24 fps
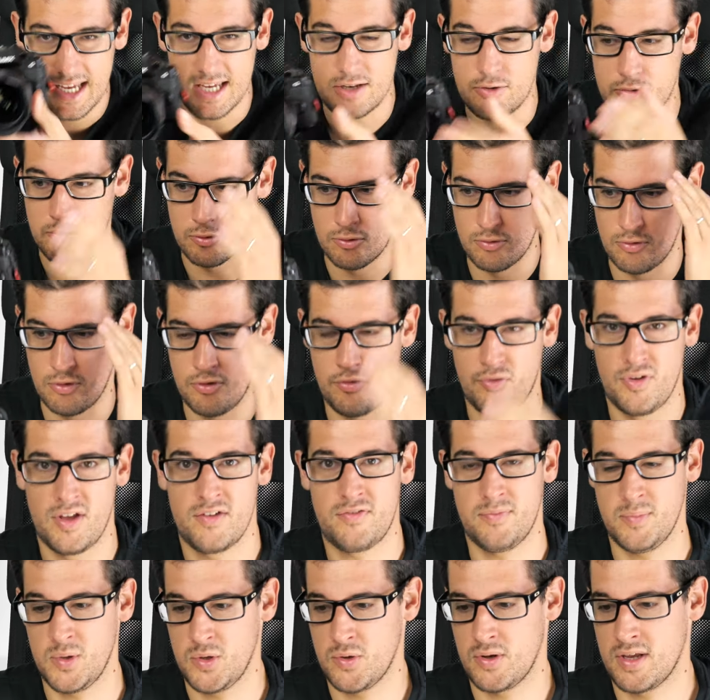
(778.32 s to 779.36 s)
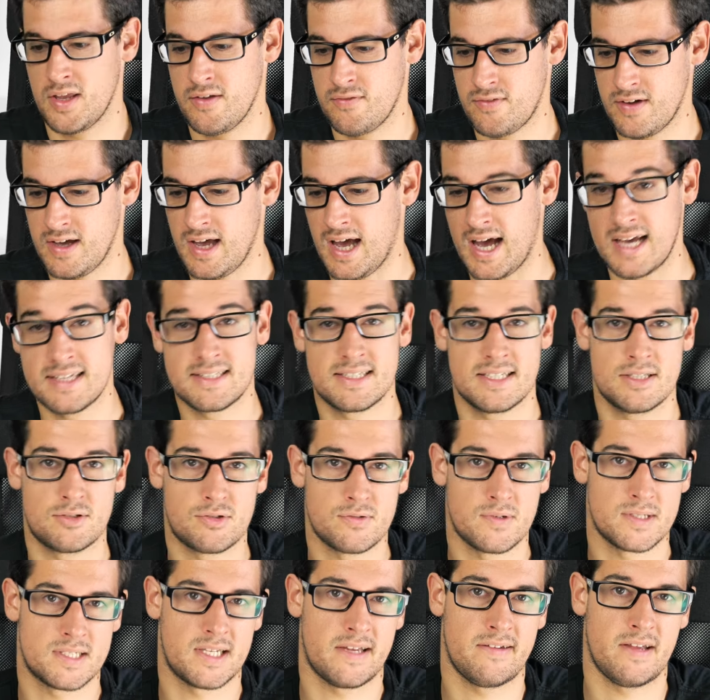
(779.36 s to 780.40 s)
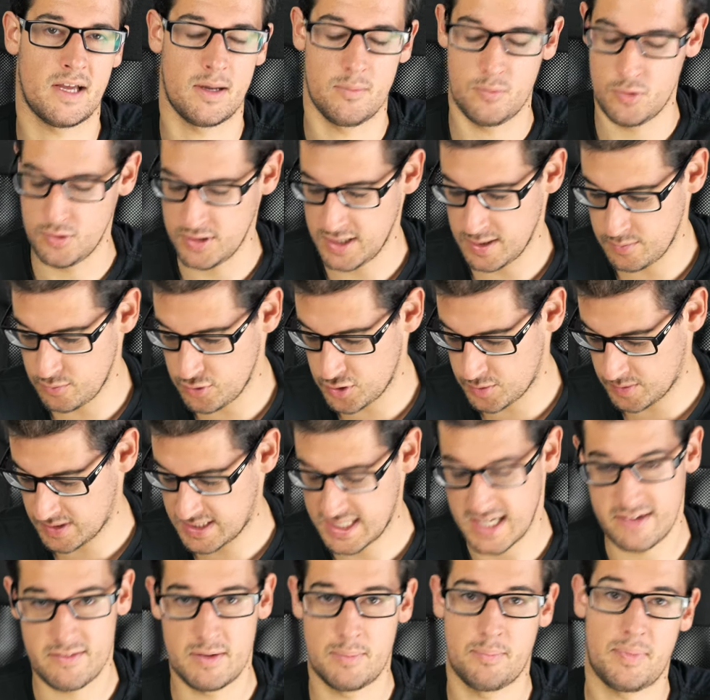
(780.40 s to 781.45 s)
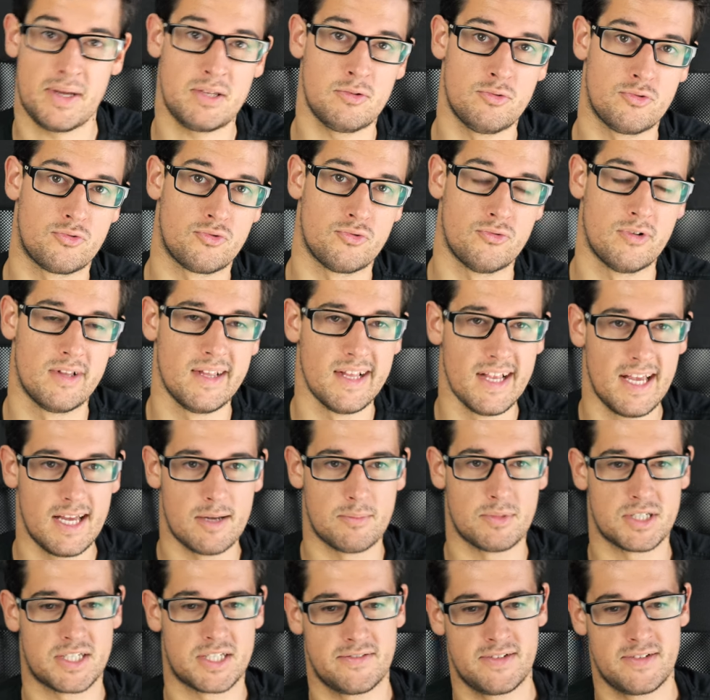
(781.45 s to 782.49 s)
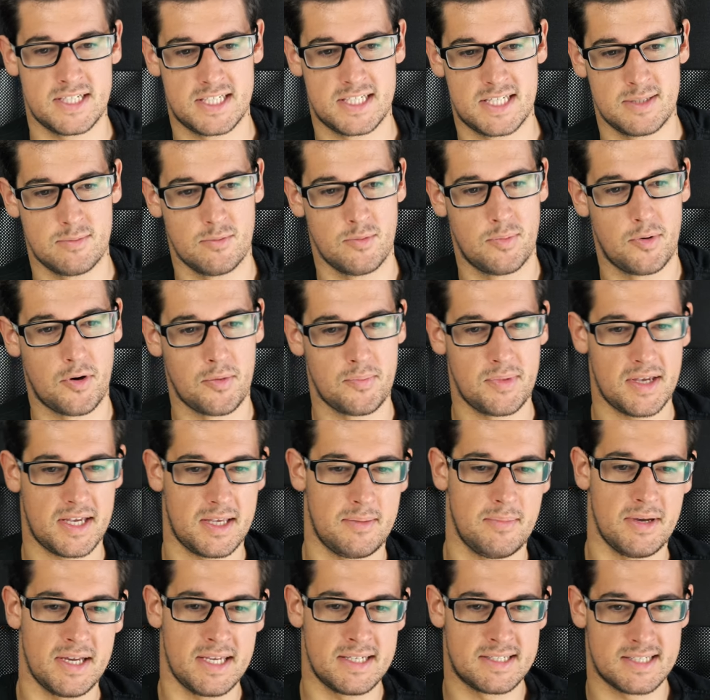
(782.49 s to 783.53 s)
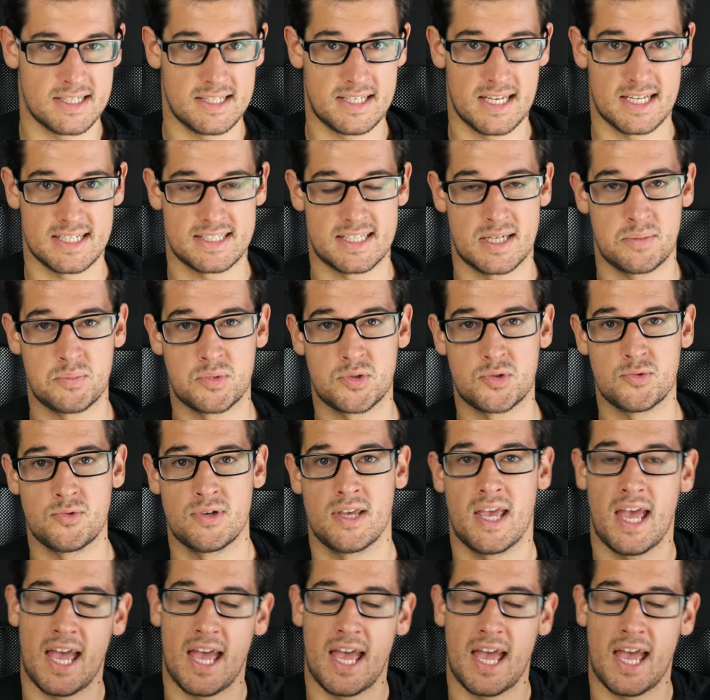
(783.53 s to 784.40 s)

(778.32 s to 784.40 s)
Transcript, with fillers: Et du coup, l'EVF, rien, va assez souvent servir. Moi, au début, je m'en servais pas du tout. Moi, j'avais acheté mon premier hybride, c'était un Samsung